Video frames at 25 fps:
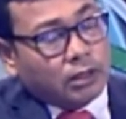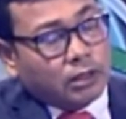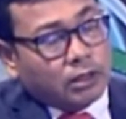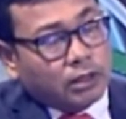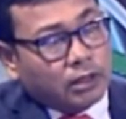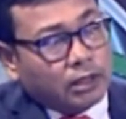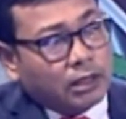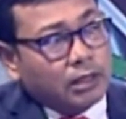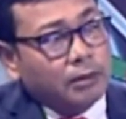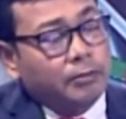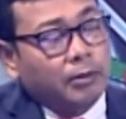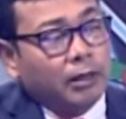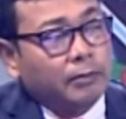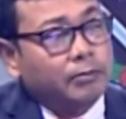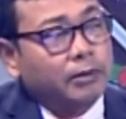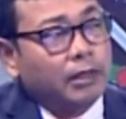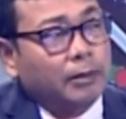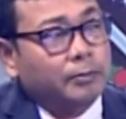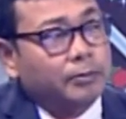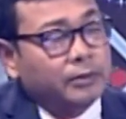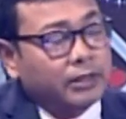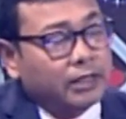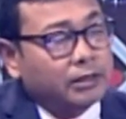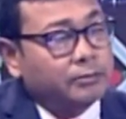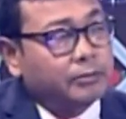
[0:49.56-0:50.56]
কিভাবে
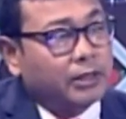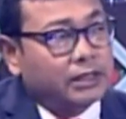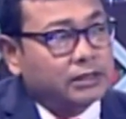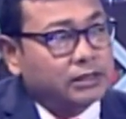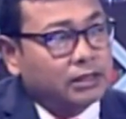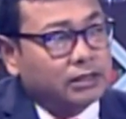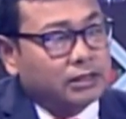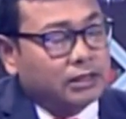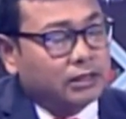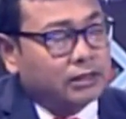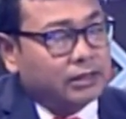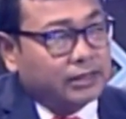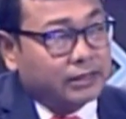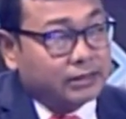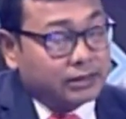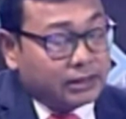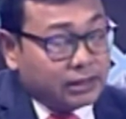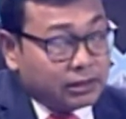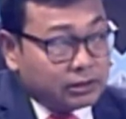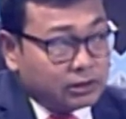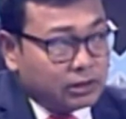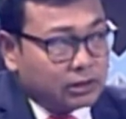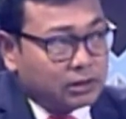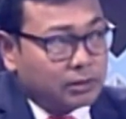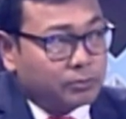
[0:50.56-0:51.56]
আপনি এই বাজেটকে দেখছেন
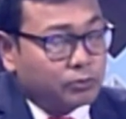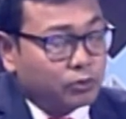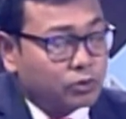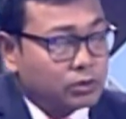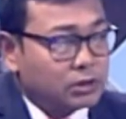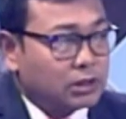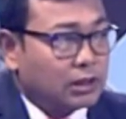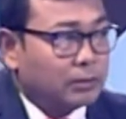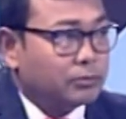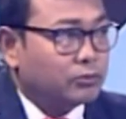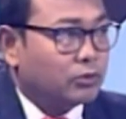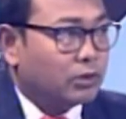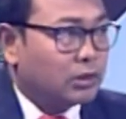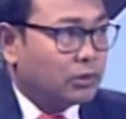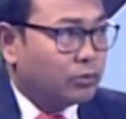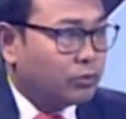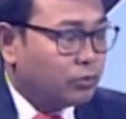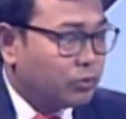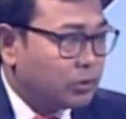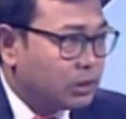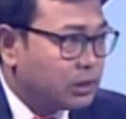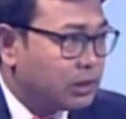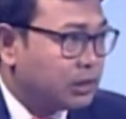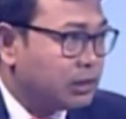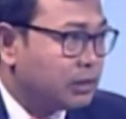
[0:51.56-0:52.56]
যেটি প্রস্তাব করা
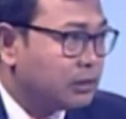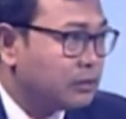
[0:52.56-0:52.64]
হয়েছে